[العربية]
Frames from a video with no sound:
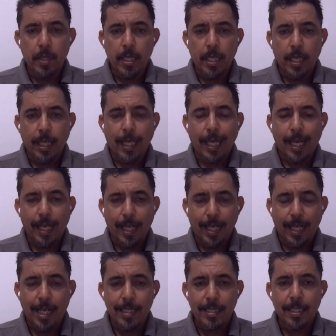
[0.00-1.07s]

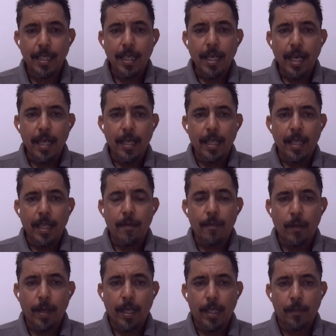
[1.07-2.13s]
بخيارات النظام
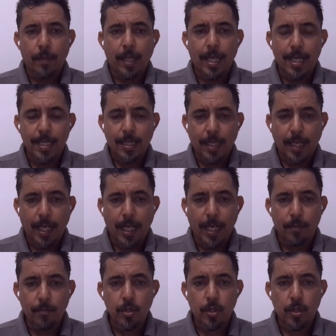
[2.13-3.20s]
المغربي خاصه على
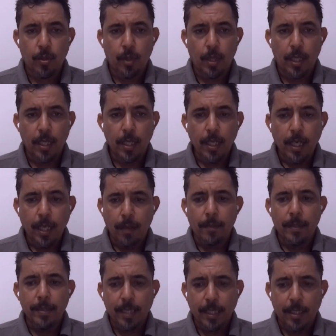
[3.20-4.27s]
مستوى
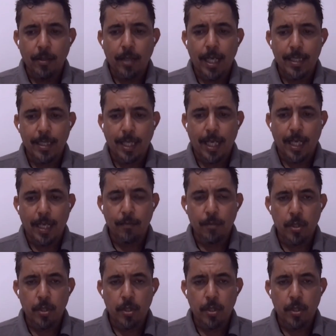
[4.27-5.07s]
المنطقه وحتى على